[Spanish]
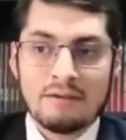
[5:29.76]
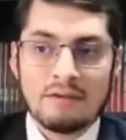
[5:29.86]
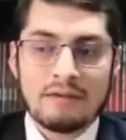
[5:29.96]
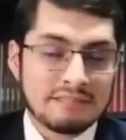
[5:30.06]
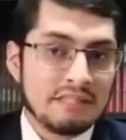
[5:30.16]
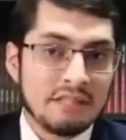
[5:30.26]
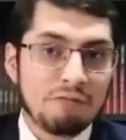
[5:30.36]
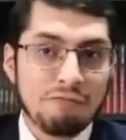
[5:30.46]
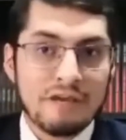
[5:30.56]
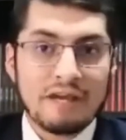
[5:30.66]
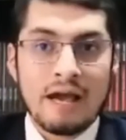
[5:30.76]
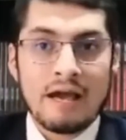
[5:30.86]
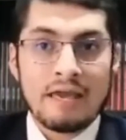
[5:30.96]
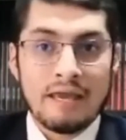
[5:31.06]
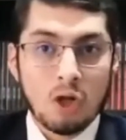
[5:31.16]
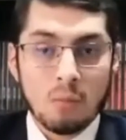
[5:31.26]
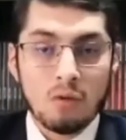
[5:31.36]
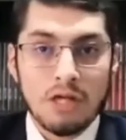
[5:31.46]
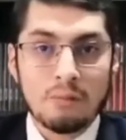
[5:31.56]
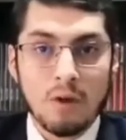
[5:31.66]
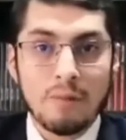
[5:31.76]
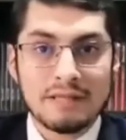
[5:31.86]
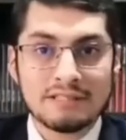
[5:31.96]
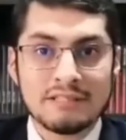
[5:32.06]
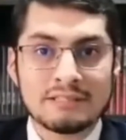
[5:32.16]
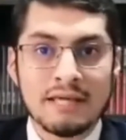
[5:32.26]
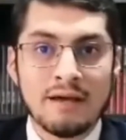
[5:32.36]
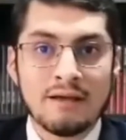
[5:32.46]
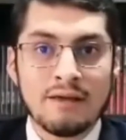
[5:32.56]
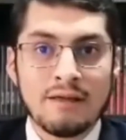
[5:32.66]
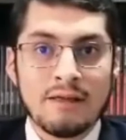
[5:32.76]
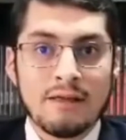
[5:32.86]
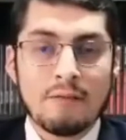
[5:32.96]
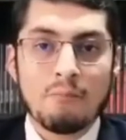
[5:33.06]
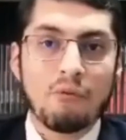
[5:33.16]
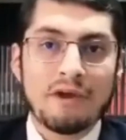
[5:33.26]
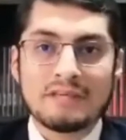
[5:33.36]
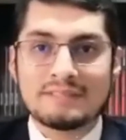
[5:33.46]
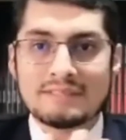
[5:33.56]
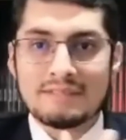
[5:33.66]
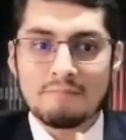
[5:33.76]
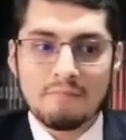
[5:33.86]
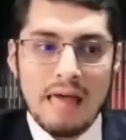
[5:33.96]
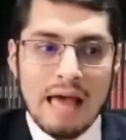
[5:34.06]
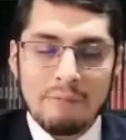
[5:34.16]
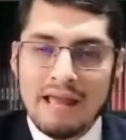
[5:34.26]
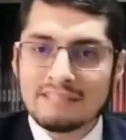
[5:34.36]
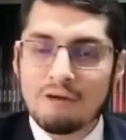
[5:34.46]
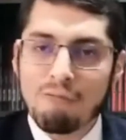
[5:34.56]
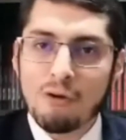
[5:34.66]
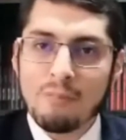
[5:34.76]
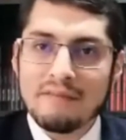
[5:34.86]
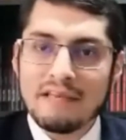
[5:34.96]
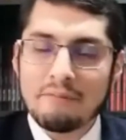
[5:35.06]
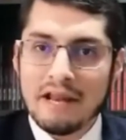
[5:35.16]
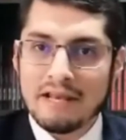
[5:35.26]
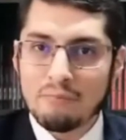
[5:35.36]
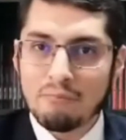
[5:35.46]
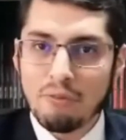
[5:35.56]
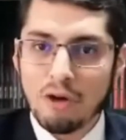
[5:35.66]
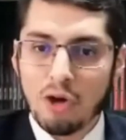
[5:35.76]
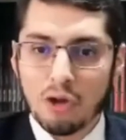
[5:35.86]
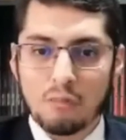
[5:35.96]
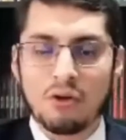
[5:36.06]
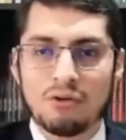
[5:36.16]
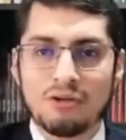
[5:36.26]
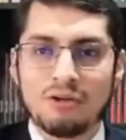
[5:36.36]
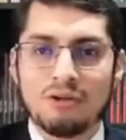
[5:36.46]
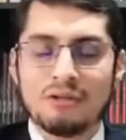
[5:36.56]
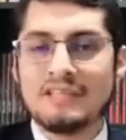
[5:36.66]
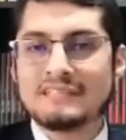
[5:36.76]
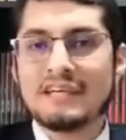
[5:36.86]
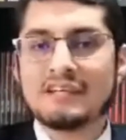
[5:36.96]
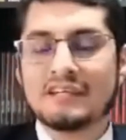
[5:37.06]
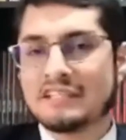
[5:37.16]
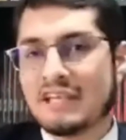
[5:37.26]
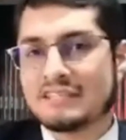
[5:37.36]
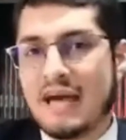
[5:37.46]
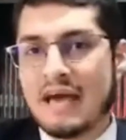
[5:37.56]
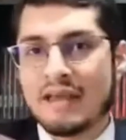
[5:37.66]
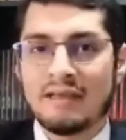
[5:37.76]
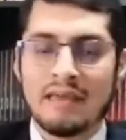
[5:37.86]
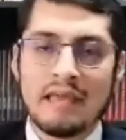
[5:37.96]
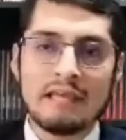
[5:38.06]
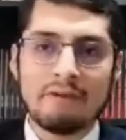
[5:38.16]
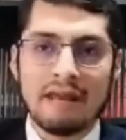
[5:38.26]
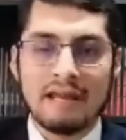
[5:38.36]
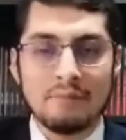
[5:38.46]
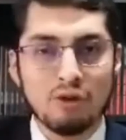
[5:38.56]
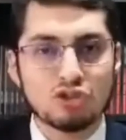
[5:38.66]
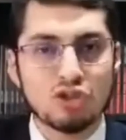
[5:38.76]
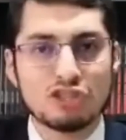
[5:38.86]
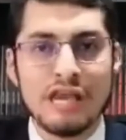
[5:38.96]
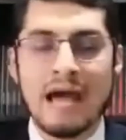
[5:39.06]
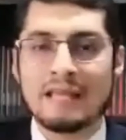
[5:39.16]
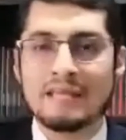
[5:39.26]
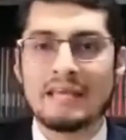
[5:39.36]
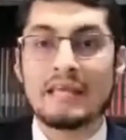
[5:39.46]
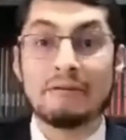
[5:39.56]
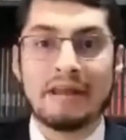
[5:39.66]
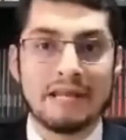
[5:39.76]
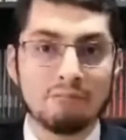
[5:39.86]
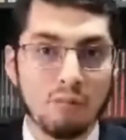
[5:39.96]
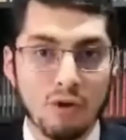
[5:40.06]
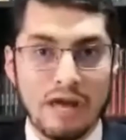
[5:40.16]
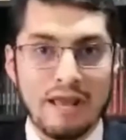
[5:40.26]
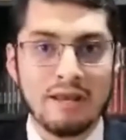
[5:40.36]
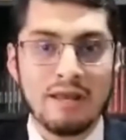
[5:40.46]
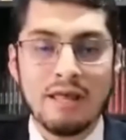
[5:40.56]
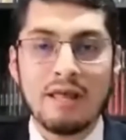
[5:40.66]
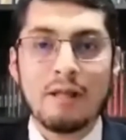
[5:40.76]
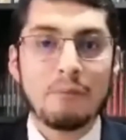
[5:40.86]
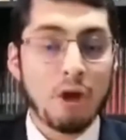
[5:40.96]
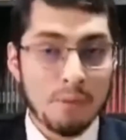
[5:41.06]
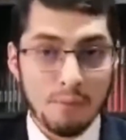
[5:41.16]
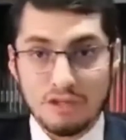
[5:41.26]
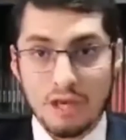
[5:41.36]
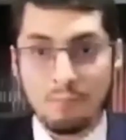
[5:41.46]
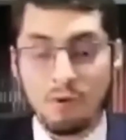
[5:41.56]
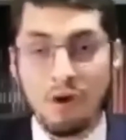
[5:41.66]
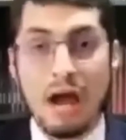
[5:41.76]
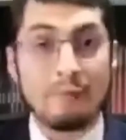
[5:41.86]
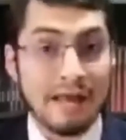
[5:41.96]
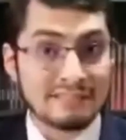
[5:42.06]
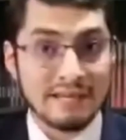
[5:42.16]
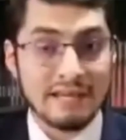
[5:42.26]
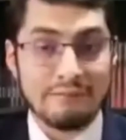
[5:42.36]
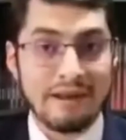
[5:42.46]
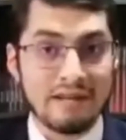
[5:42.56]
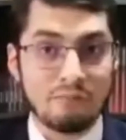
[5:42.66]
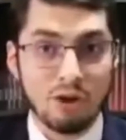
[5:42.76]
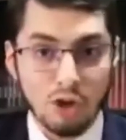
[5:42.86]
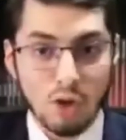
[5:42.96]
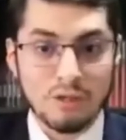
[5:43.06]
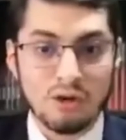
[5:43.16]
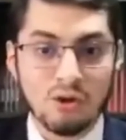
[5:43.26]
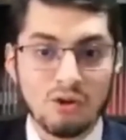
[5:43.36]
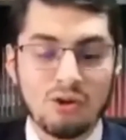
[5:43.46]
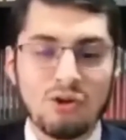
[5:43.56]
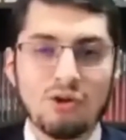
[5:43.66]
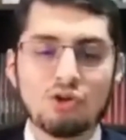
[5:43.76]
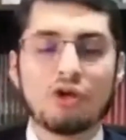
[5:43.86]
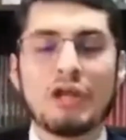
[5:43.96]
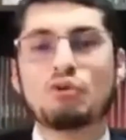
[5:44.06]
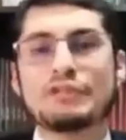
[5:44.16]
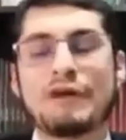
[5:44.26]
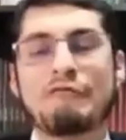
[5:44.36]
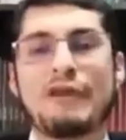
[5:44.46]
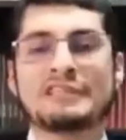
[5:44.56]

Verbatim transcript: que significa el comunismo marxista, pues abrazan formas de liberalismo económico, dicen rechazar el liberalismo social y el liberalismo moral, pero al mismo tiempo abrazan el liberalismo económico. Suelen usar